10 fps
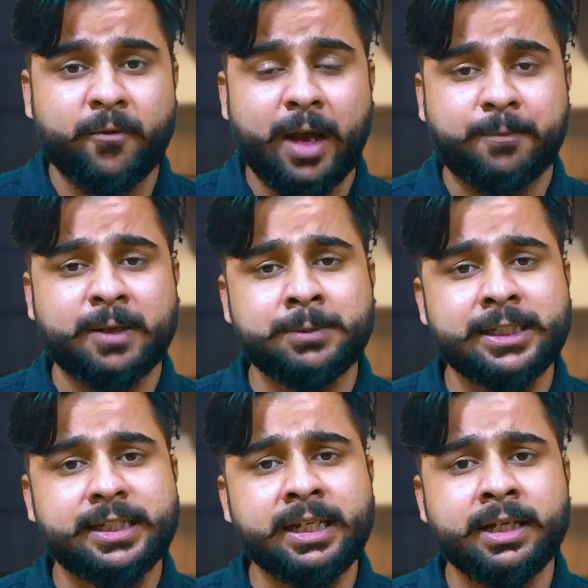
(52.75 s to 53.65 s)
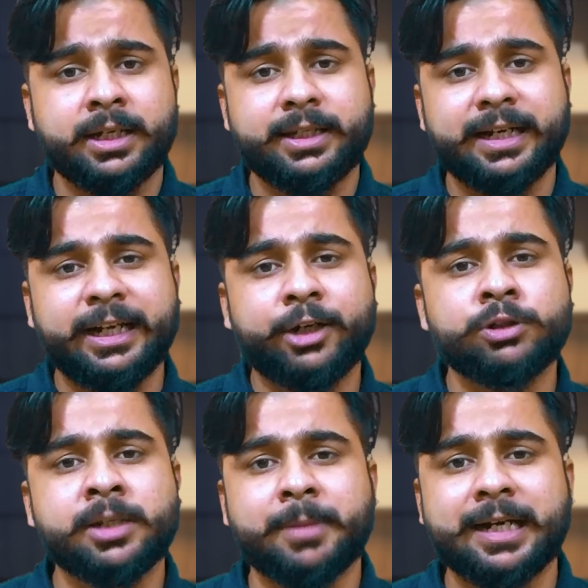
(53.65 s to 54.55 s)
एफएमसीजी या डी
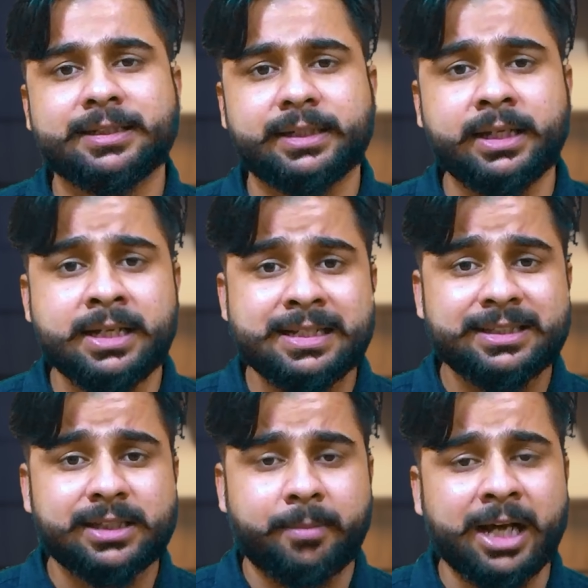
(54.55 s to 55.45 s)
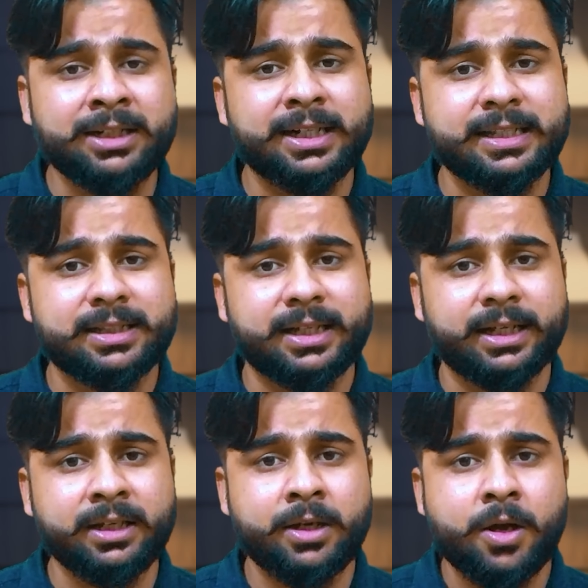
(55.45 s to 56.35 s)
ब्रांड से सामान खरीदते
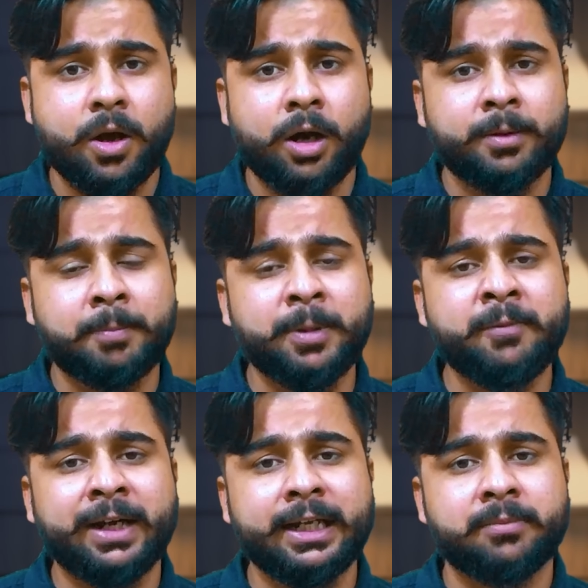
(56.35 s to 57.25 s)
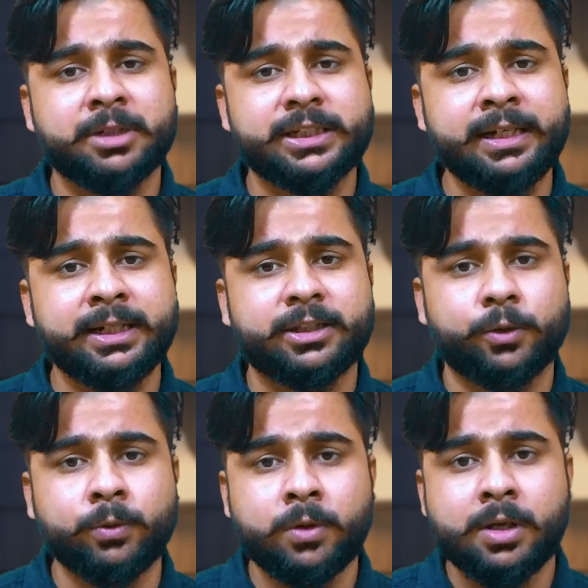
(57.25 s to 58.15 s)
हैं और अपनी वेंडिंग मशीन के
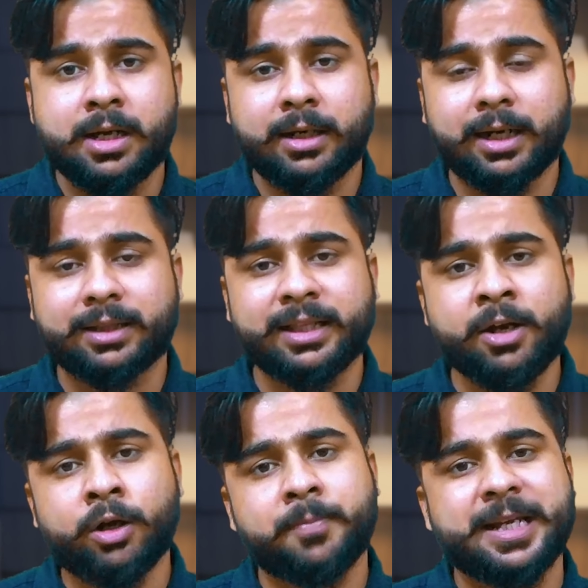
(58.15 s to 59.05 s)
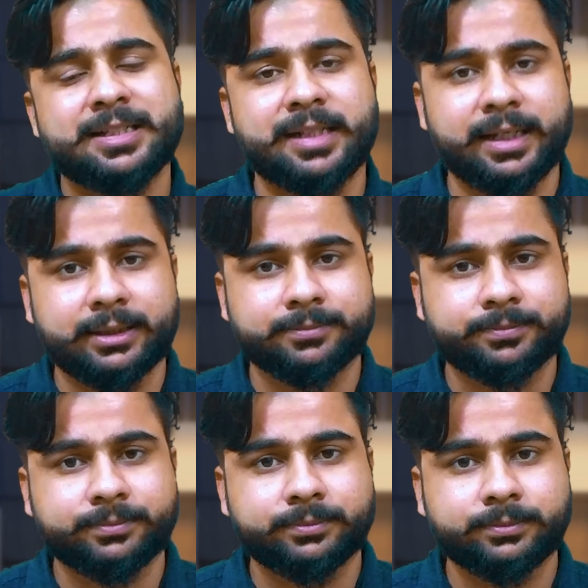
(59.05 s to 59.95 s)
थ्रू रखते और बेचते
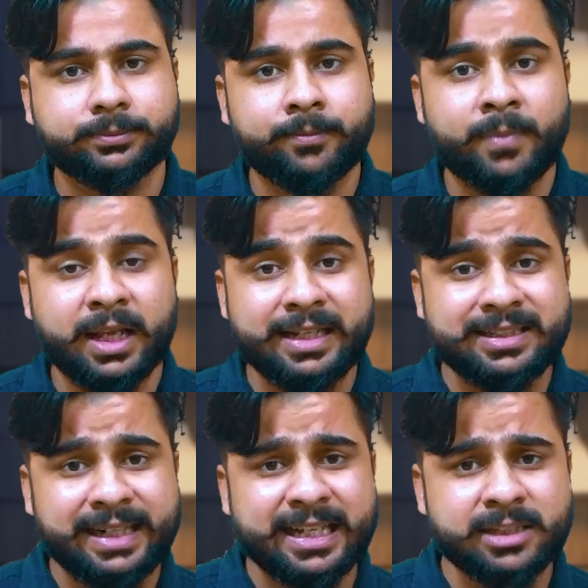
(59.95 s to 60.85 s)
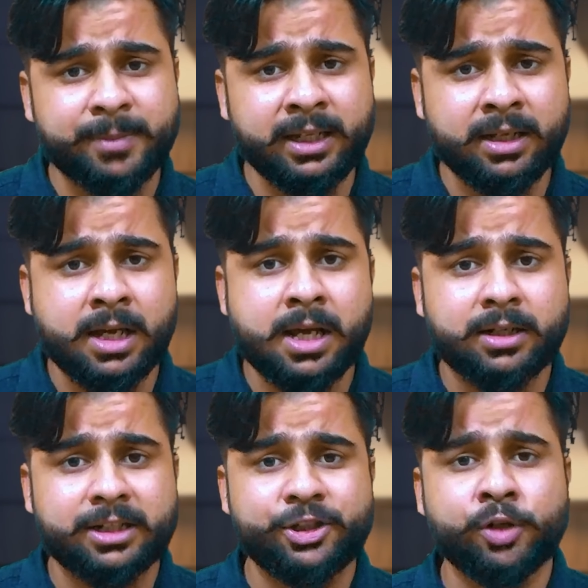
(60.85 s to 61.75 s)
हैं इस केस में
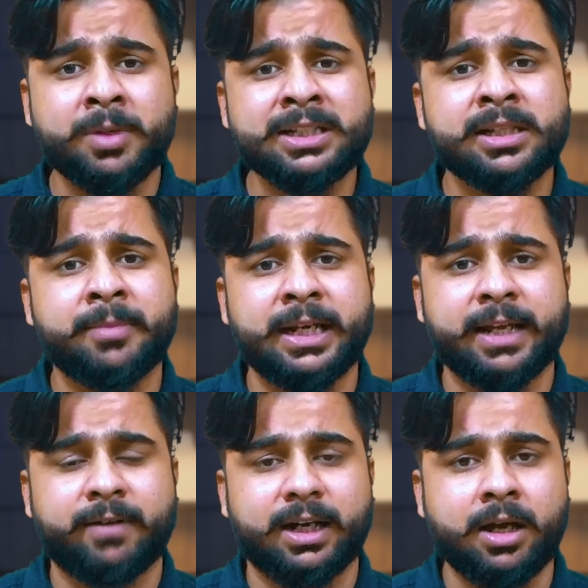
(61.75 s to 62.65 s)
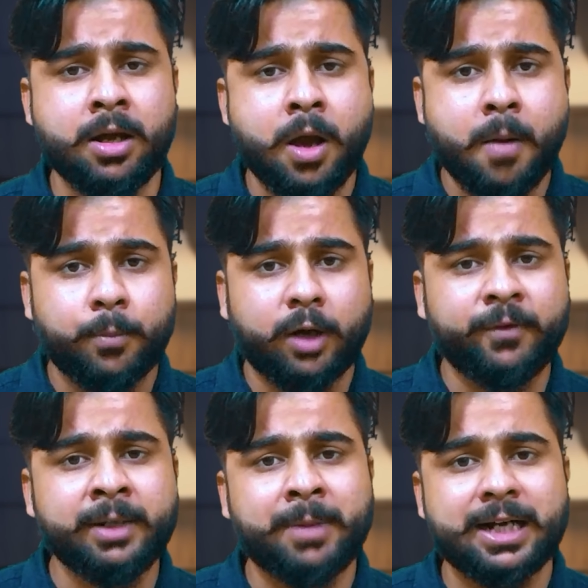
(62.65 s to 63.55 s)
कंज्यूमर से मिलने वाला
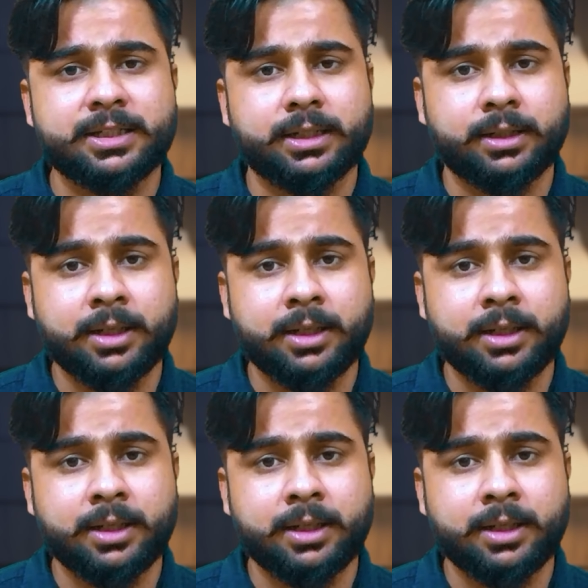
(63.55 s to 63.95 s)
प्रॉफिट मार्जिन